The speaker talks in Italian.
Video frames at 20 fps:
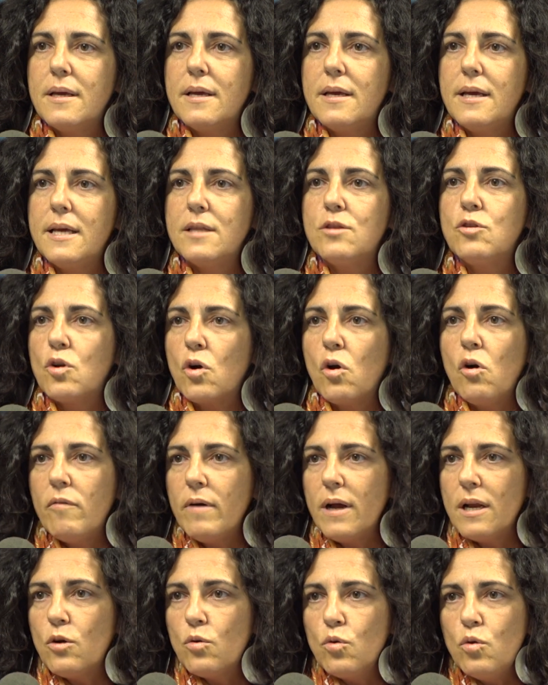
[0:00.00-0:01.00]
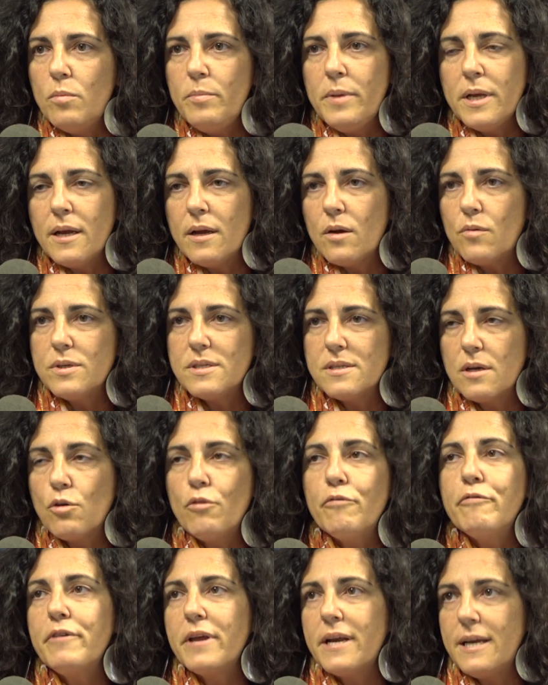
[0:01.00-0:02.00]
che trova il culmine in questa
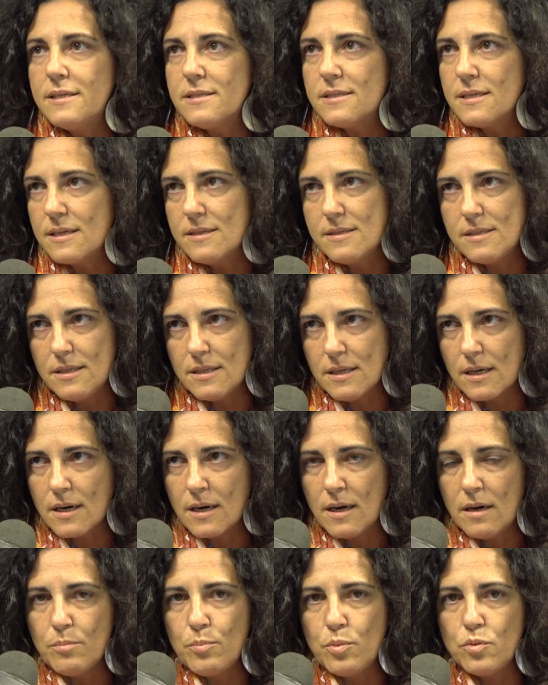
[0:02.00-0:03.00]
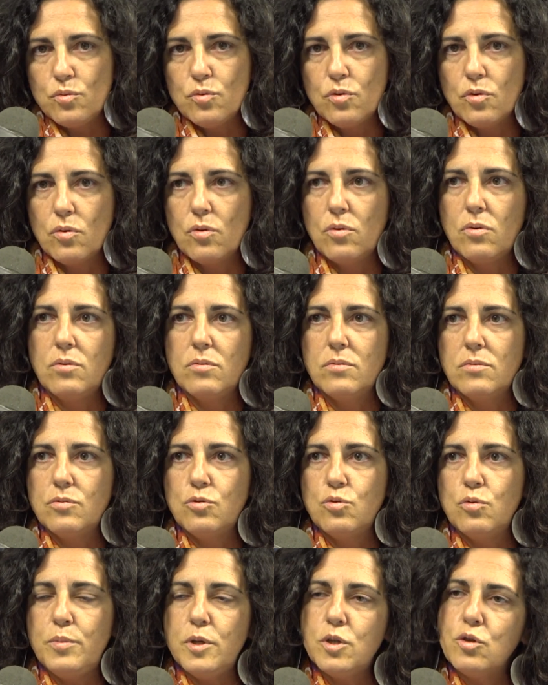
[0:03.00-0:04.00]
conferenza che si terrà appunto
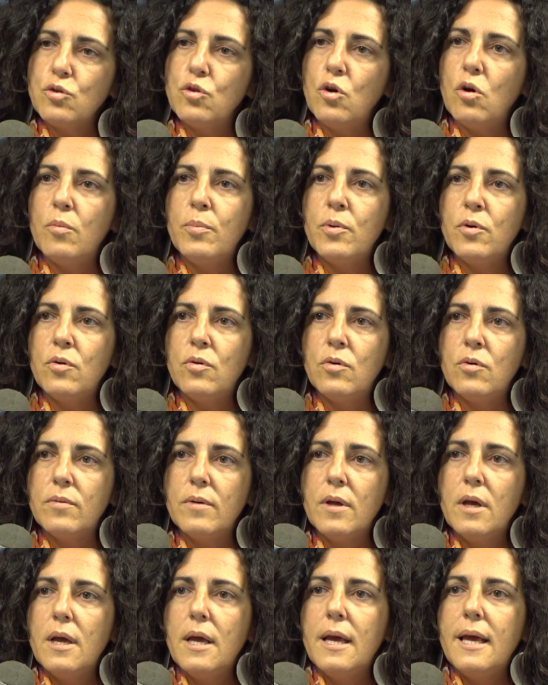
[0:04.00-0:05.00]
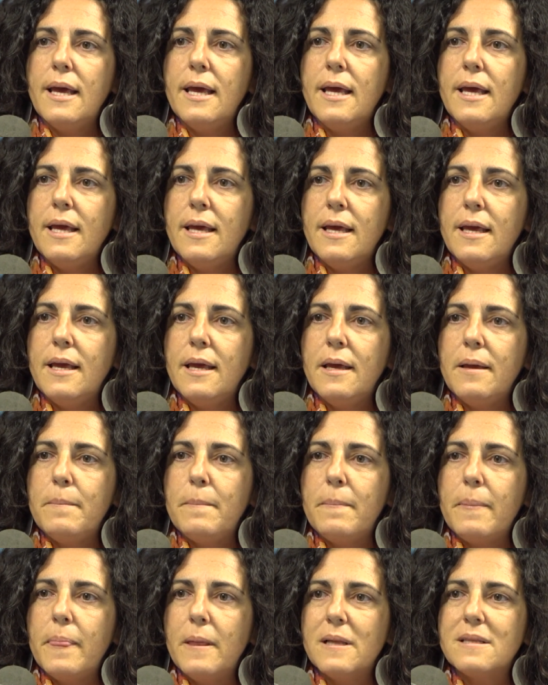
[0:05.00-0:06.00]
subito dopo e,
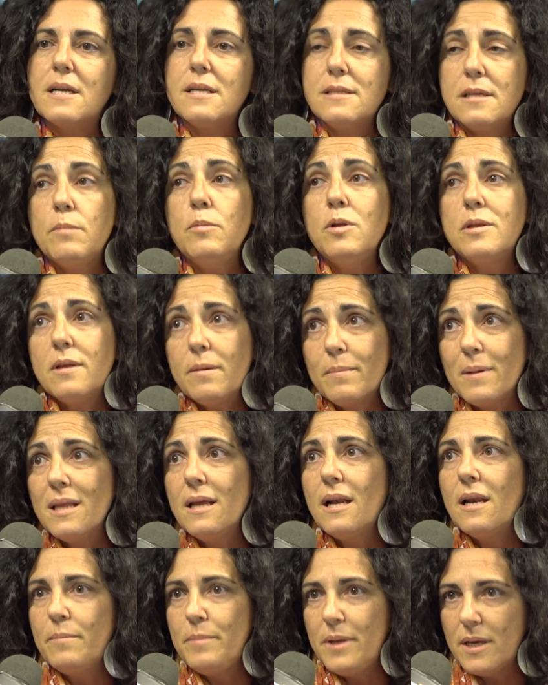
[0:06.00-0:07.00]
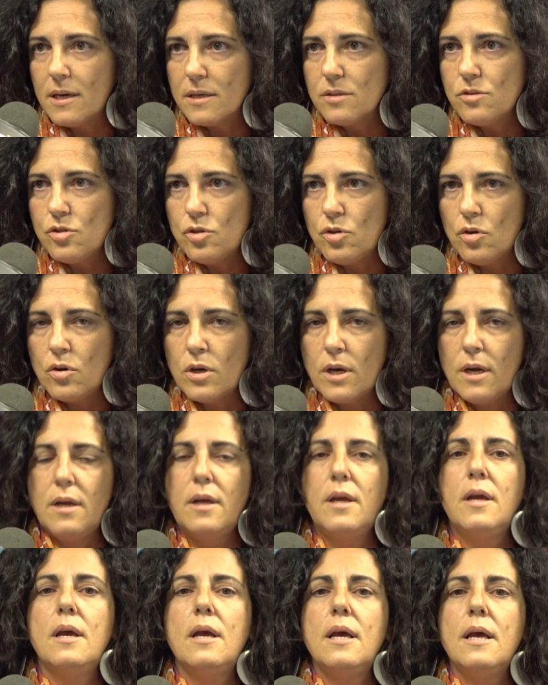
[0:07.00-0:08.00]
mm, e trattiamo il tema della migrazione
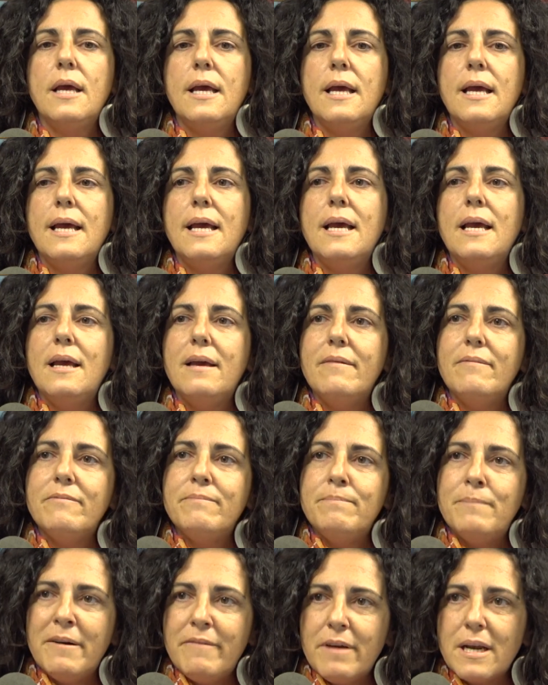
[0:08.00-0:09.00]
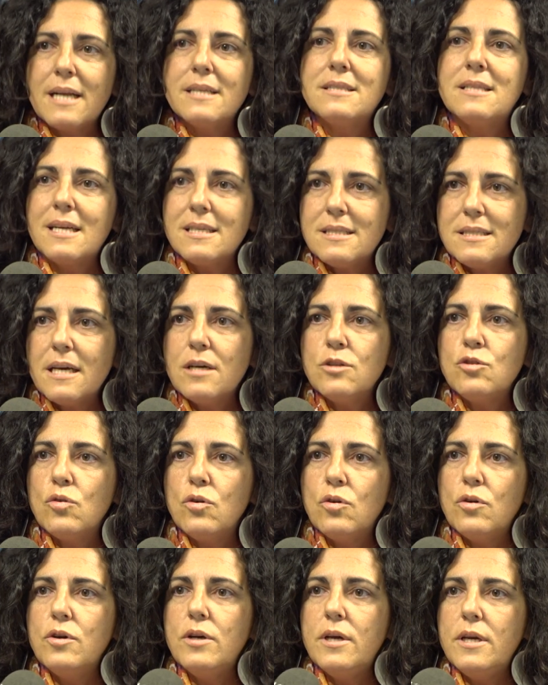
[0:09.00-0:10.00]
ma verrà
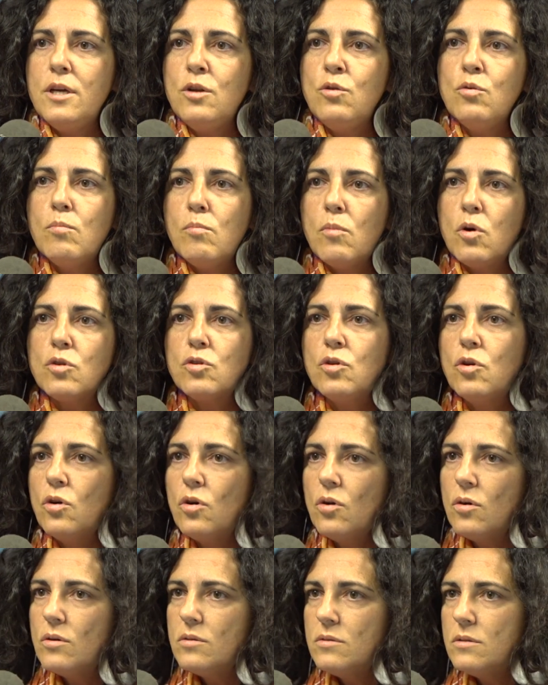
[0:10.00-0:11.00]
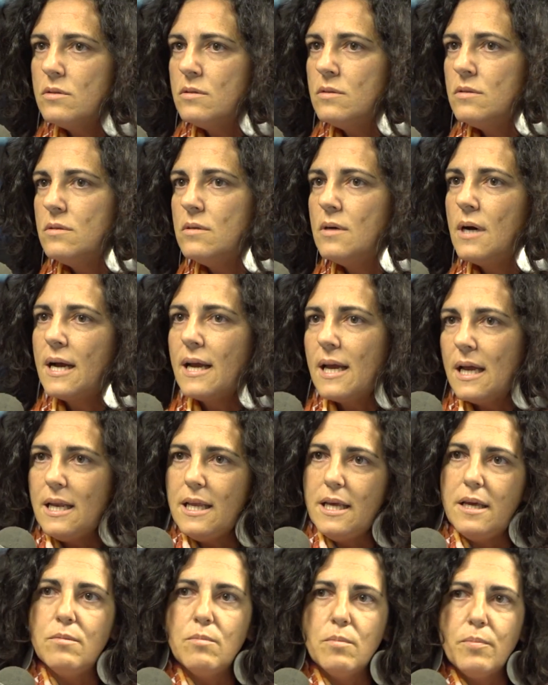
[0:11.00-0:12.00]
trattato in un modo eh, anche
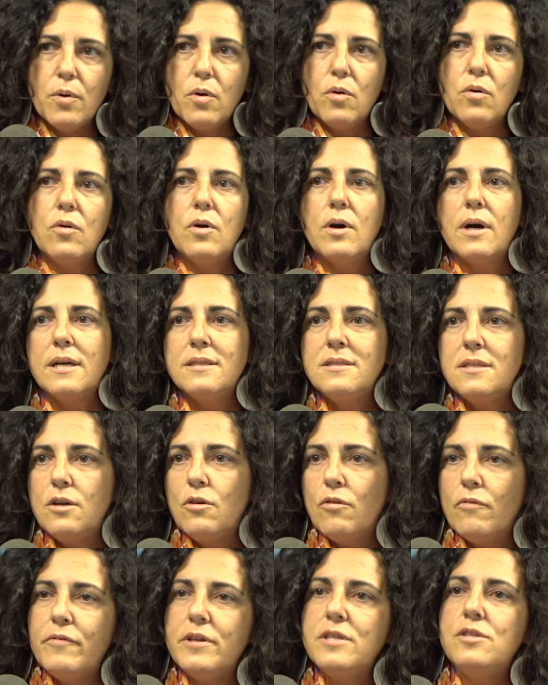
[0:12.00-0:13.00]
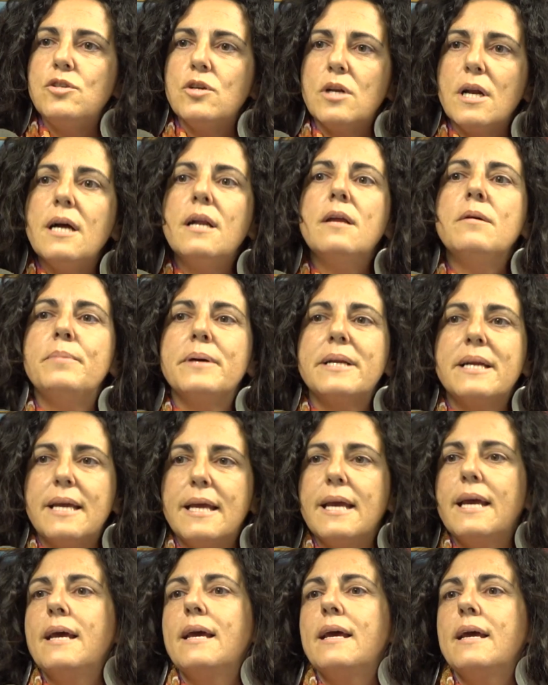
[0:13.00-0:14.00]
lì un po' anticonvenzionale
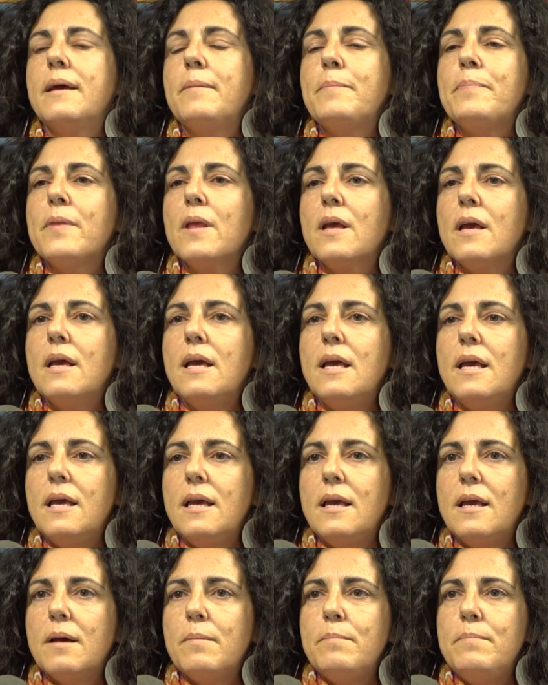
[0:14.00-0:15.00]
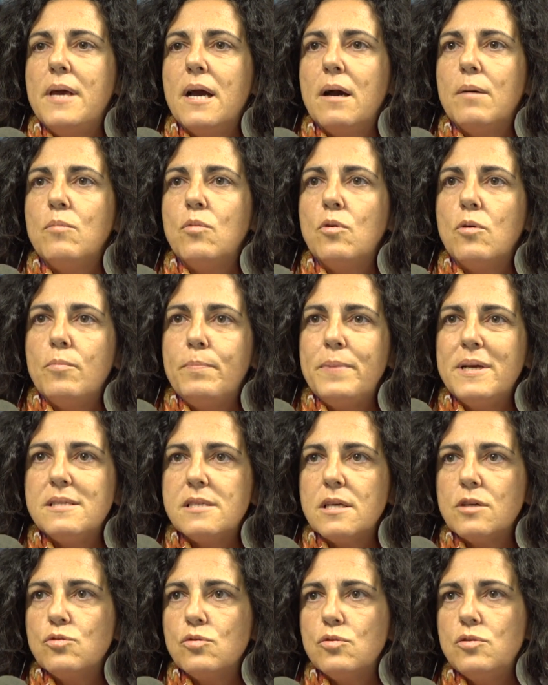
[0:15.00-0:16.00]
perché e abbiamo
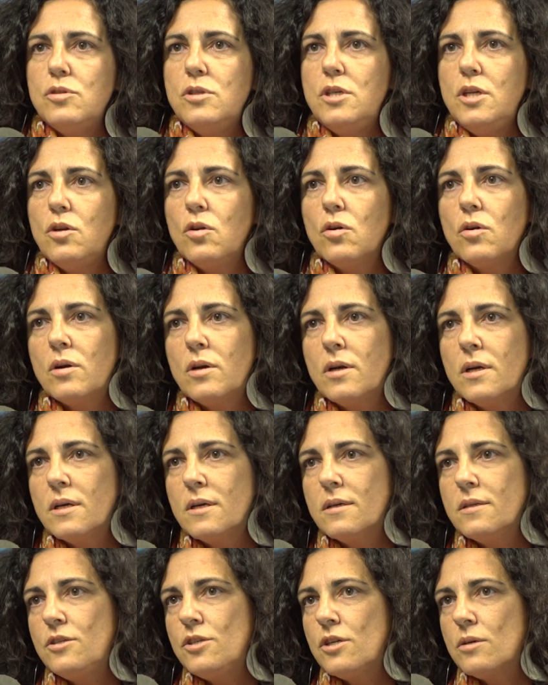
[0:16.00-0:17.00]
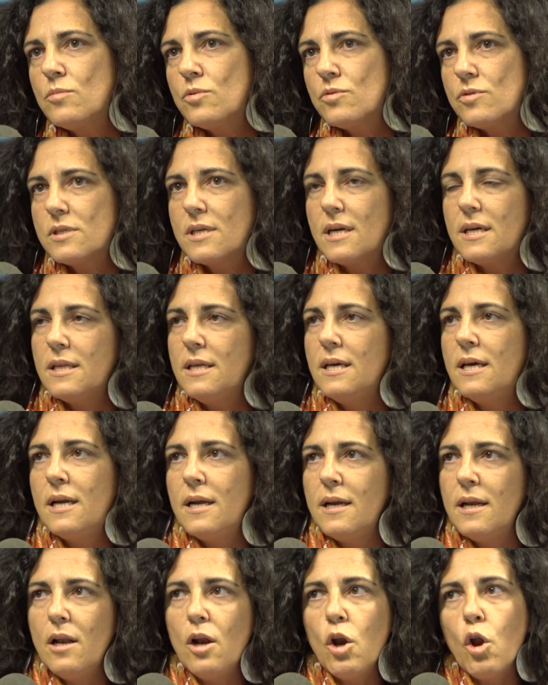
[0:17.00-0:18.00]
pensato di non diciamo,
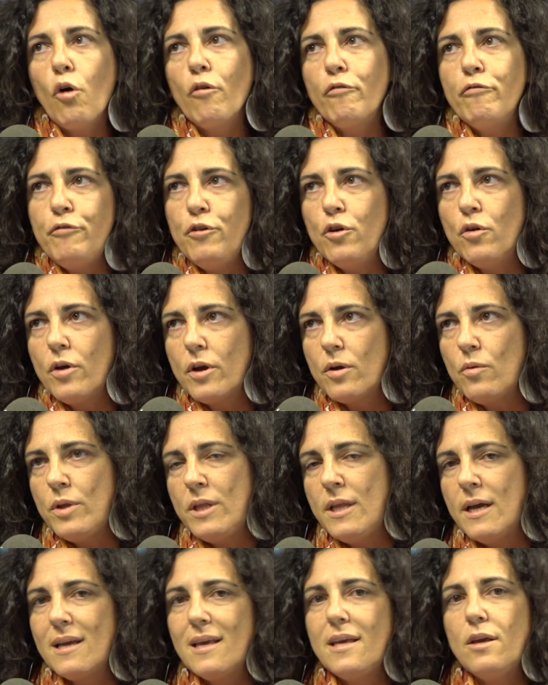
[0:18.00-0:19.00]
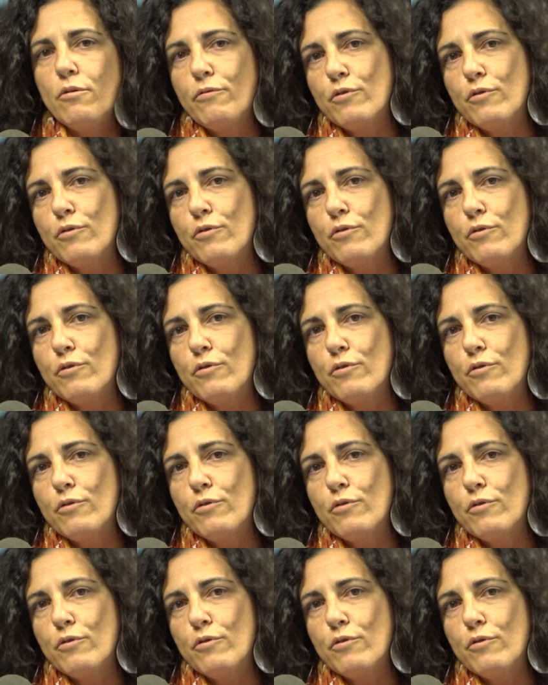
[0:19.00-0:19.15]
scadere nell'ovvio e quindi anch'io